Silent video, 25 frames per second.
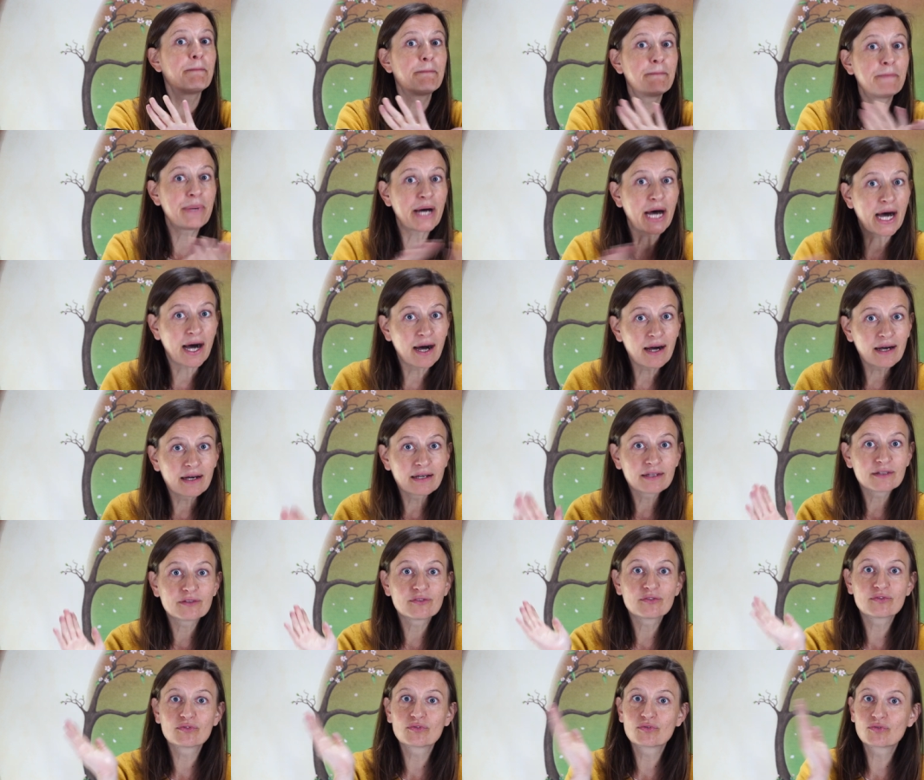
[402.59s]
pas
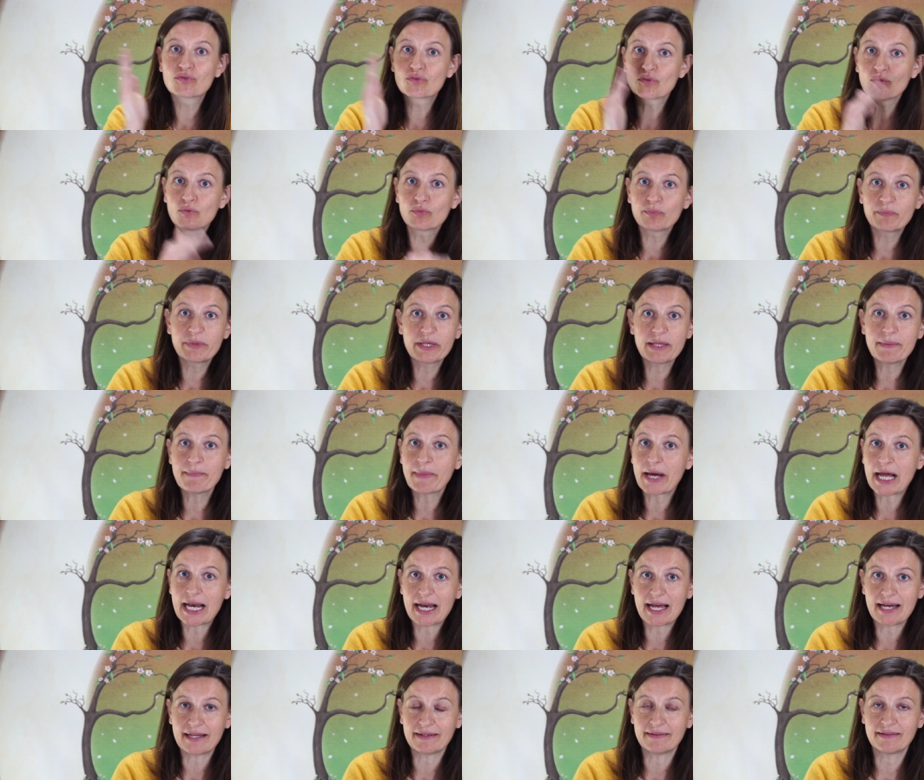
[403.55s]
tombée
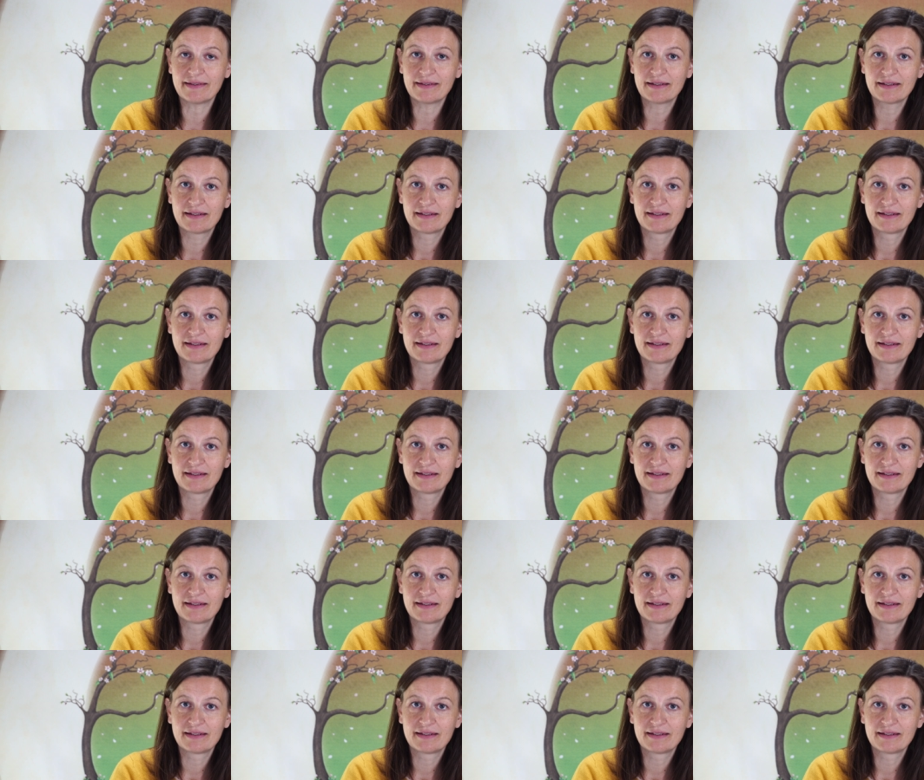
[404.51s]
malade